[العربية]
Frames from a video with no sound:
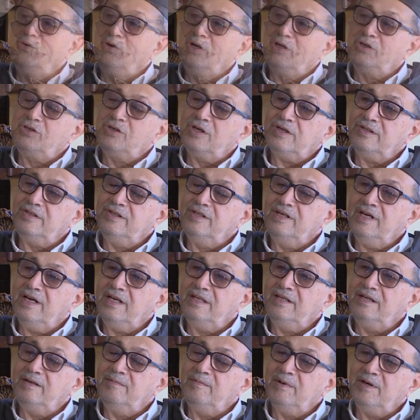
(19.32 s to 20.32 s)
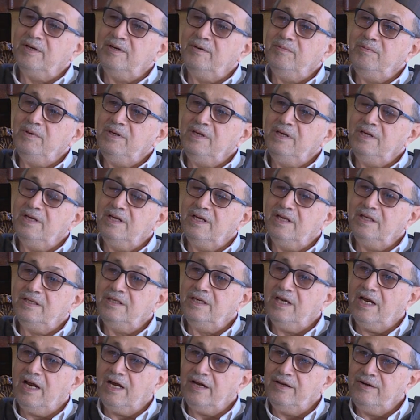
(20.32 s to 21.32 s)
الشخصيات المغربية
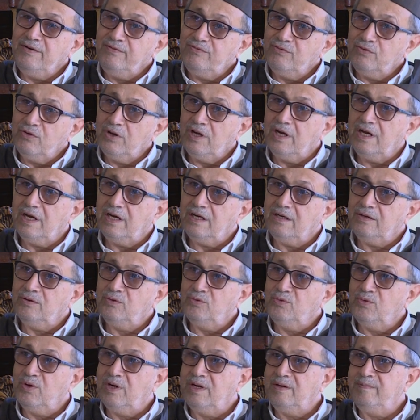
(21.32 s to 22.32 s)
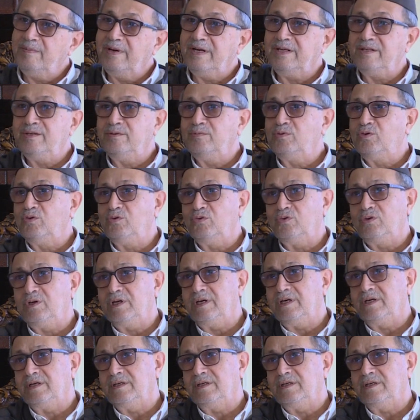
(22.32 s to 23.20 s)
التي أعرفها هو المهدي بن نونة